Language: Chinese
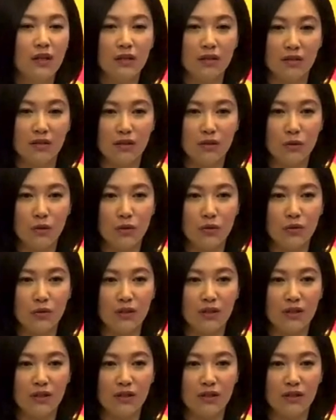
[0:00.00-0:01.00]
可是我
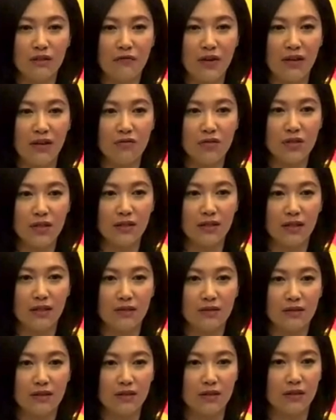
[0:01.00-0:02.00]
觉得一凡这
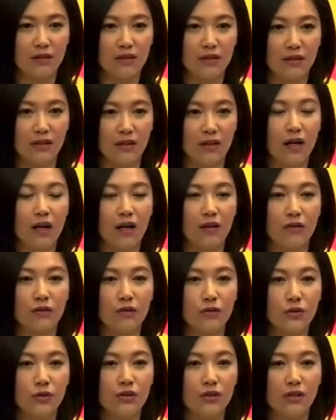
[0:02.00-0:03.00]
点其实挺好的，
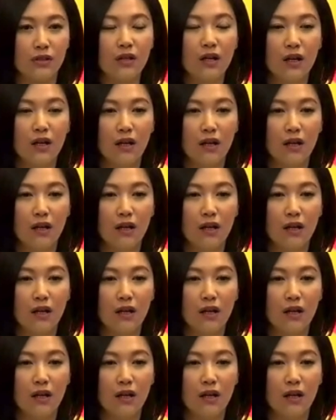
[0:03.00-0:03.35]
就是。